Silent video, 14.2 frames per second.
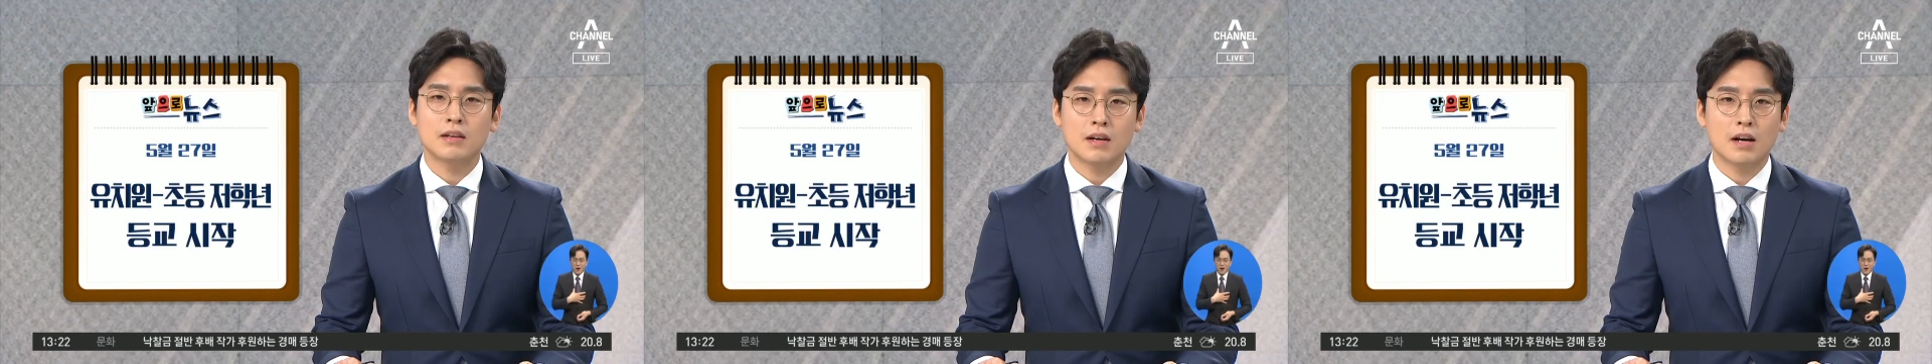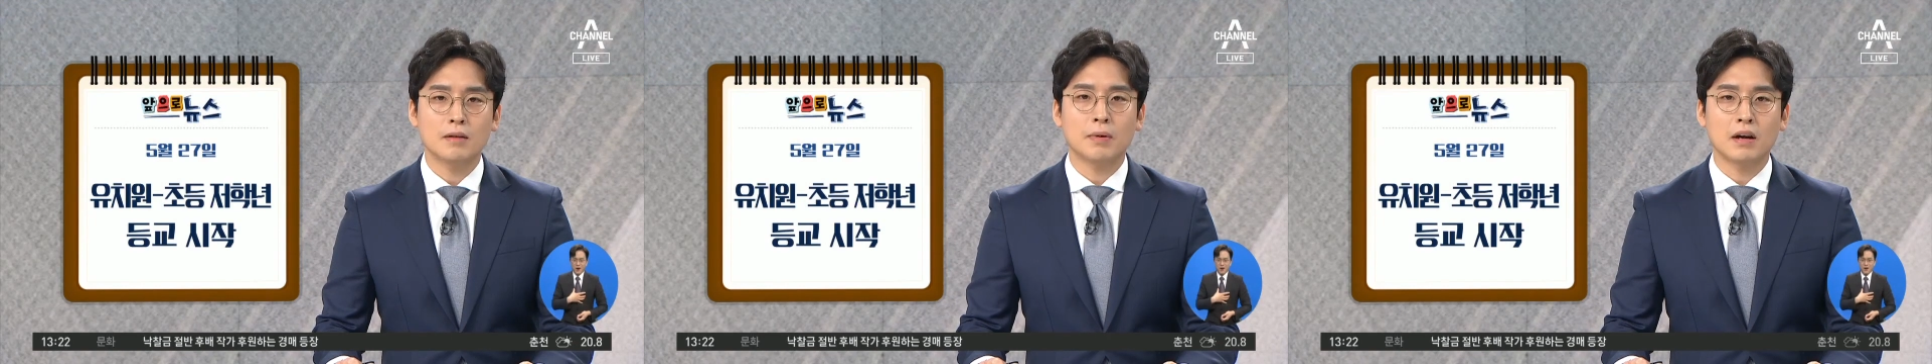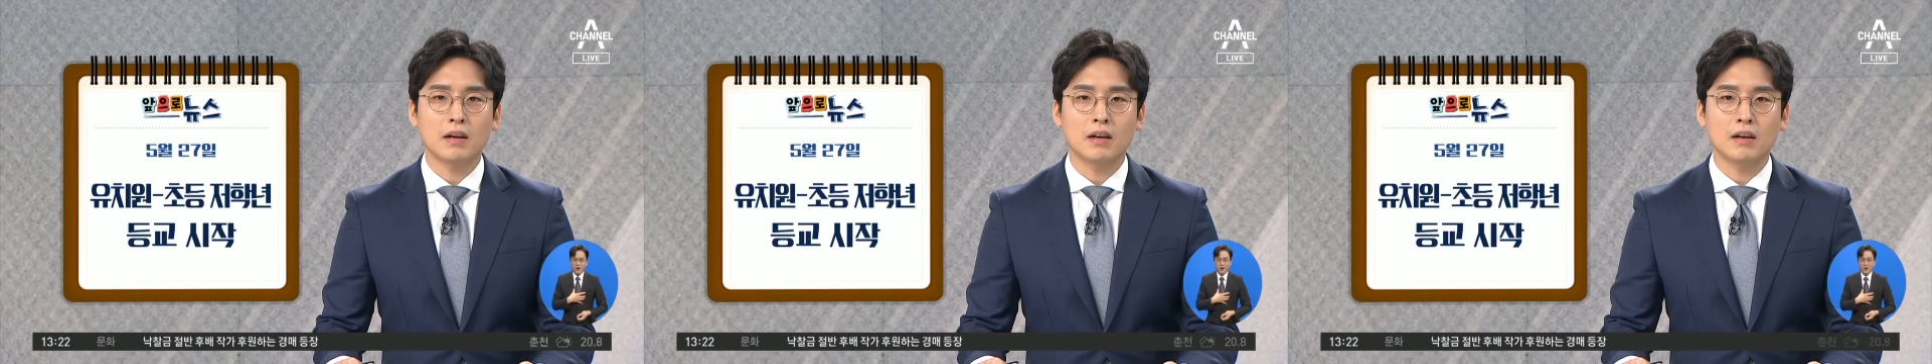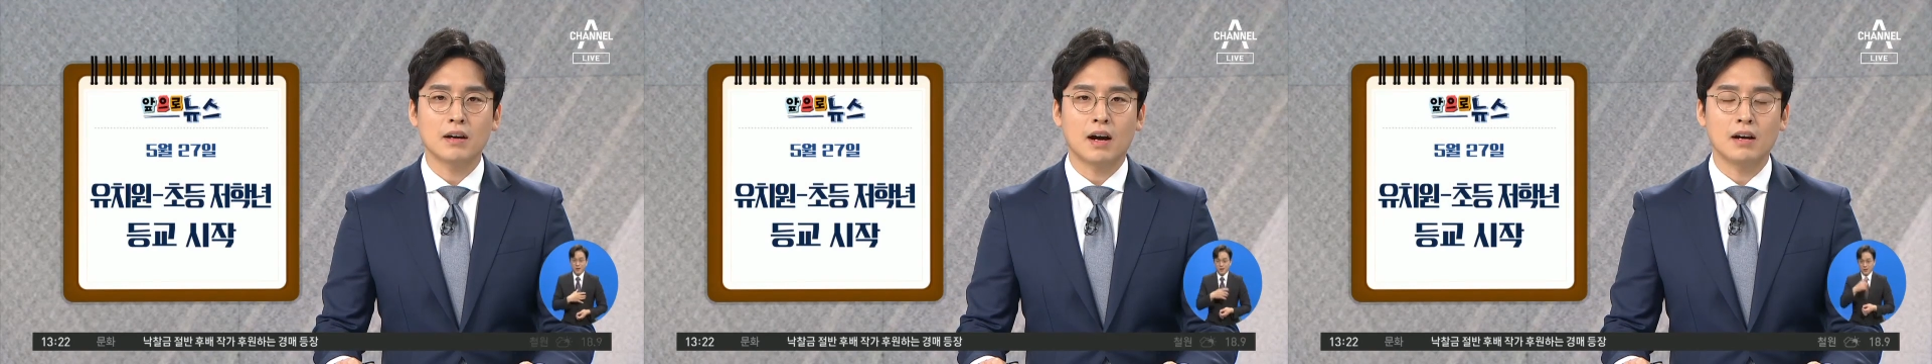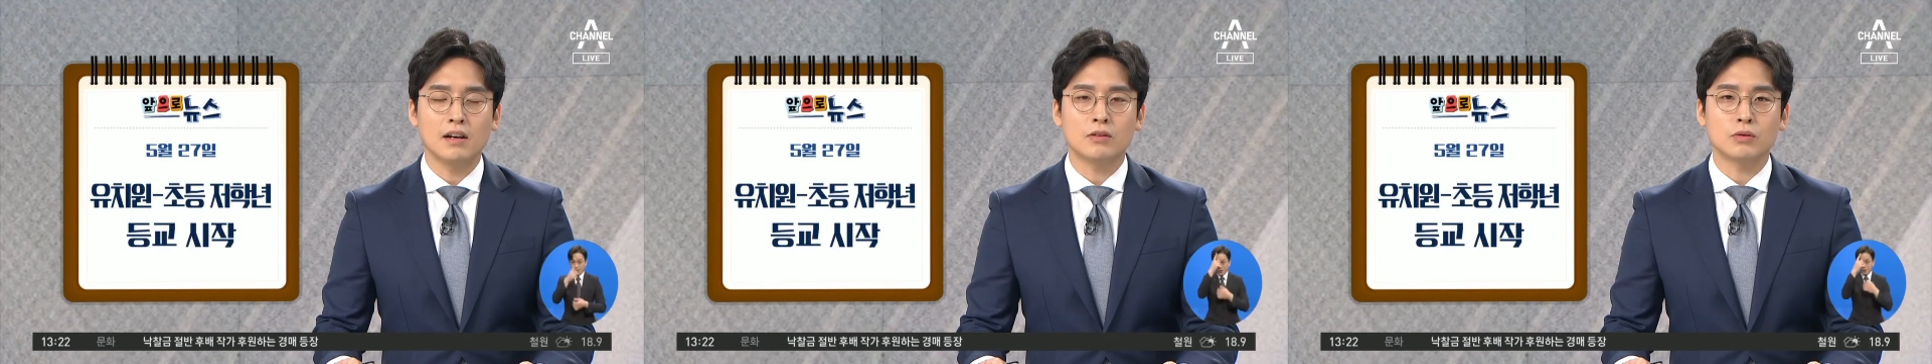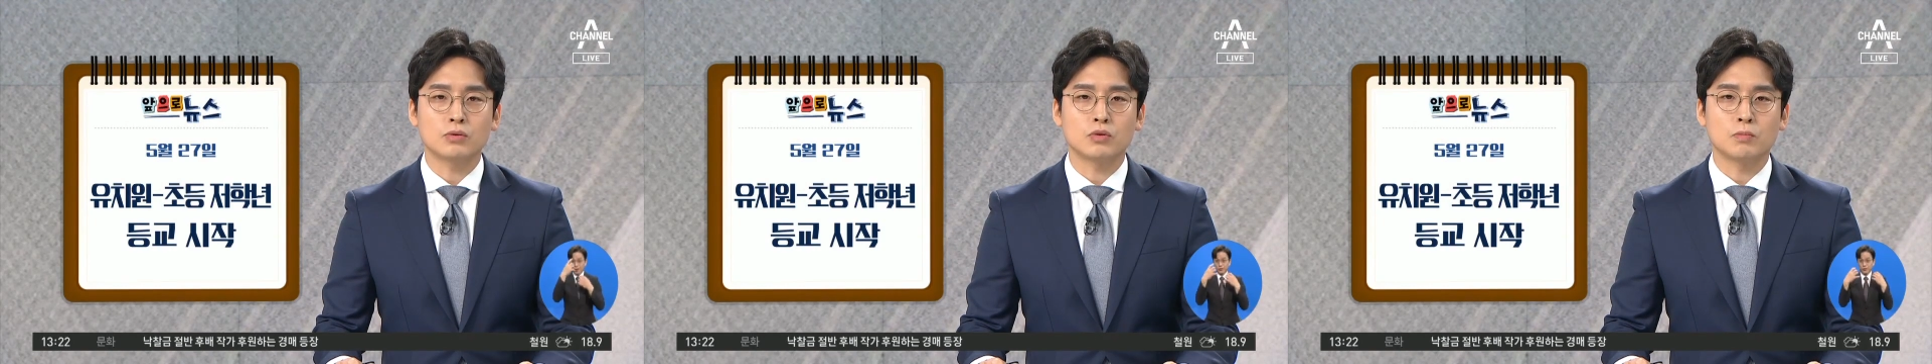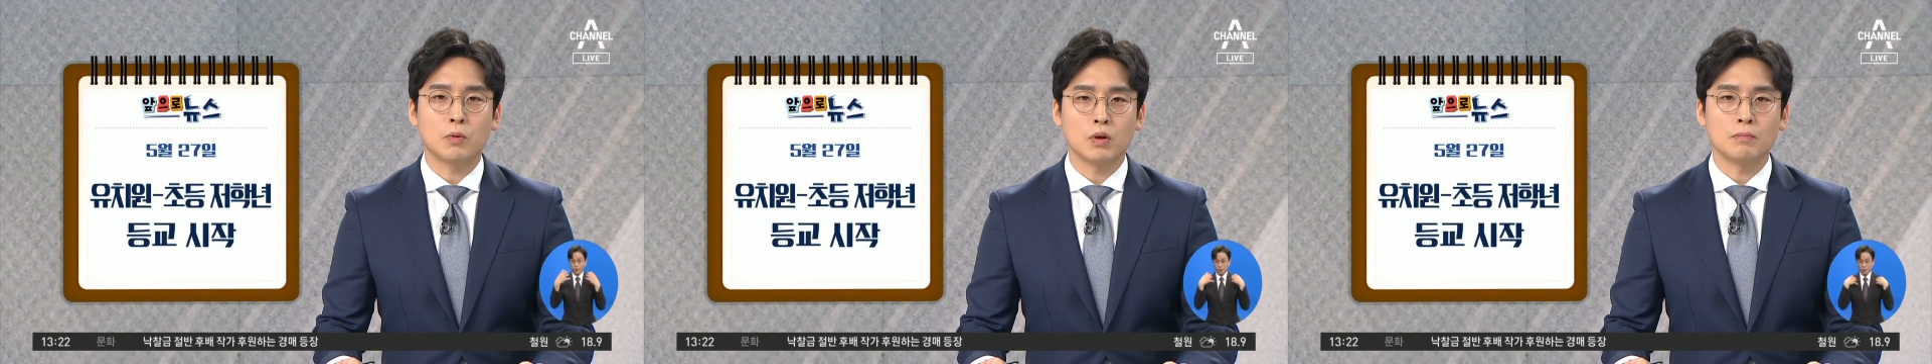향방이 갈릴
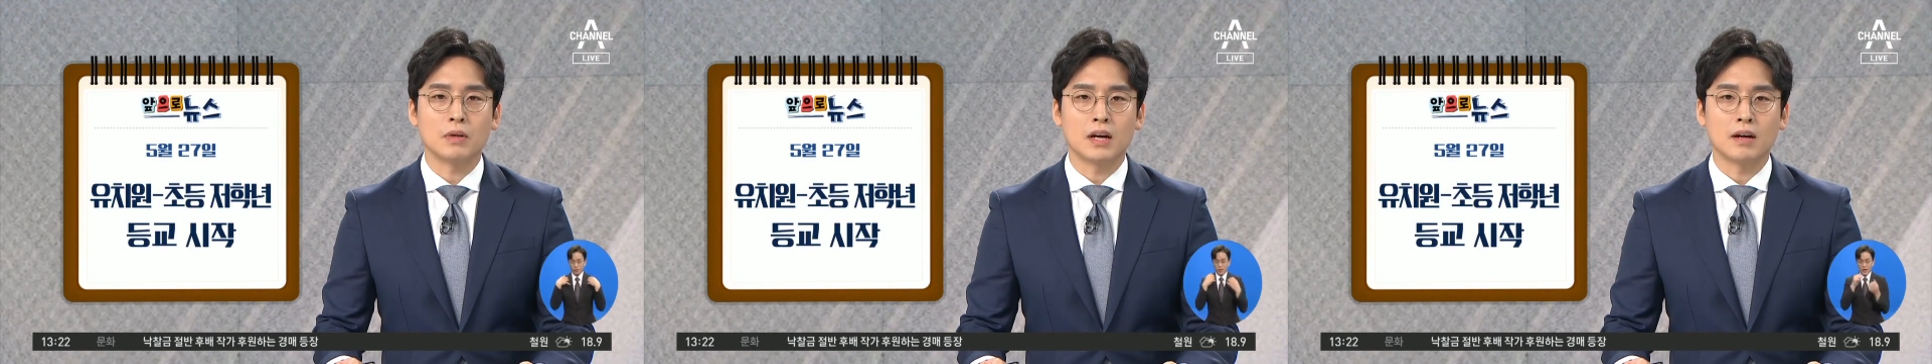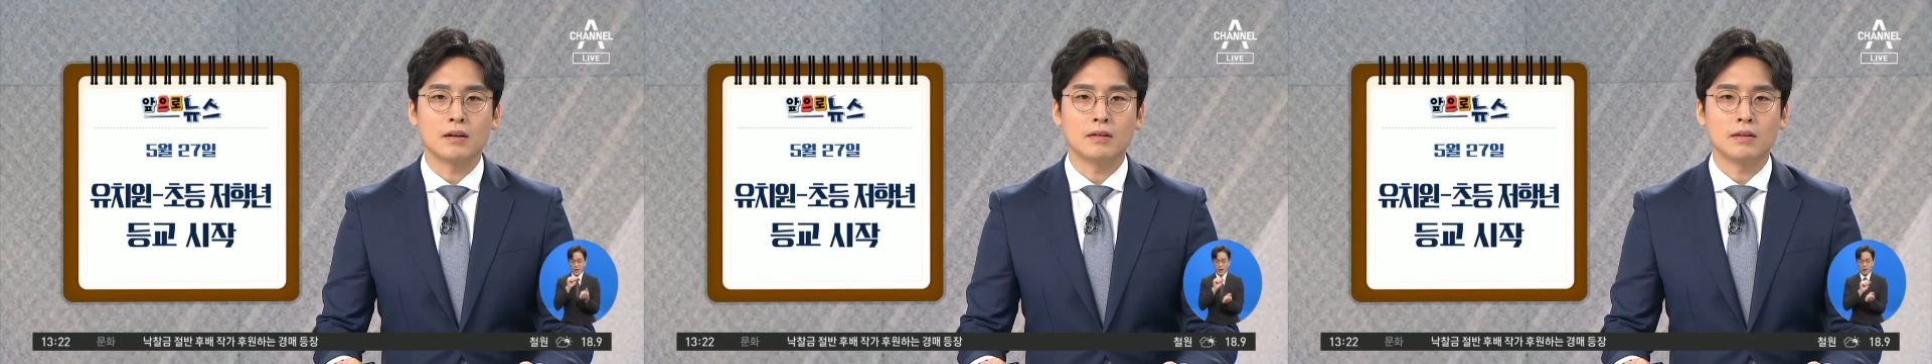것으로 보입니다.